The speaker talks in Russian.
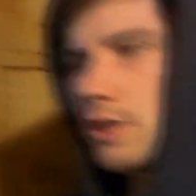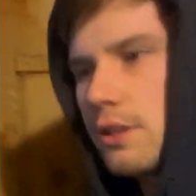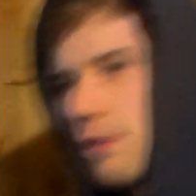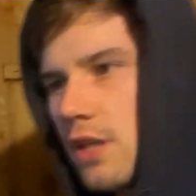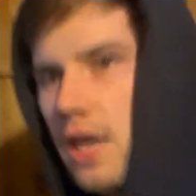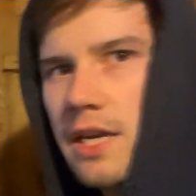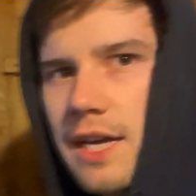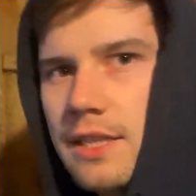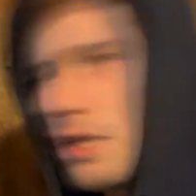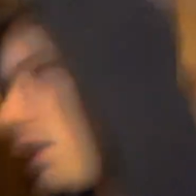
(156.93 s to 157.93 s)
дверная
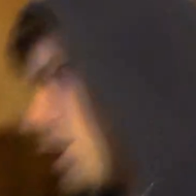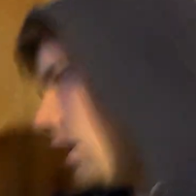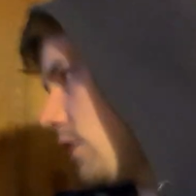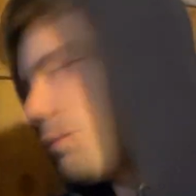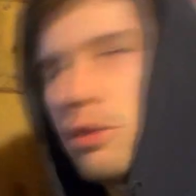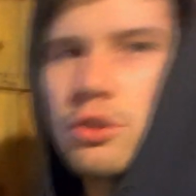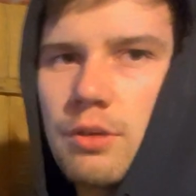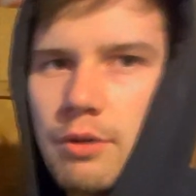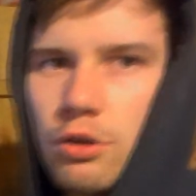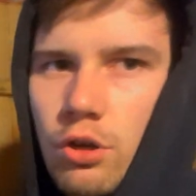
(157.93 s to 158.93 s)
карта и с
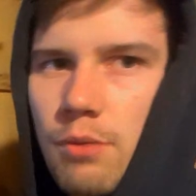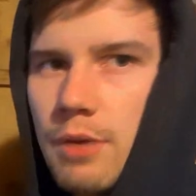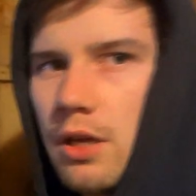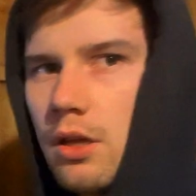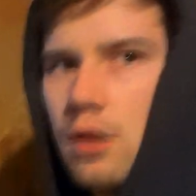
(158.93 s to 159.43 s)
полосками хрома.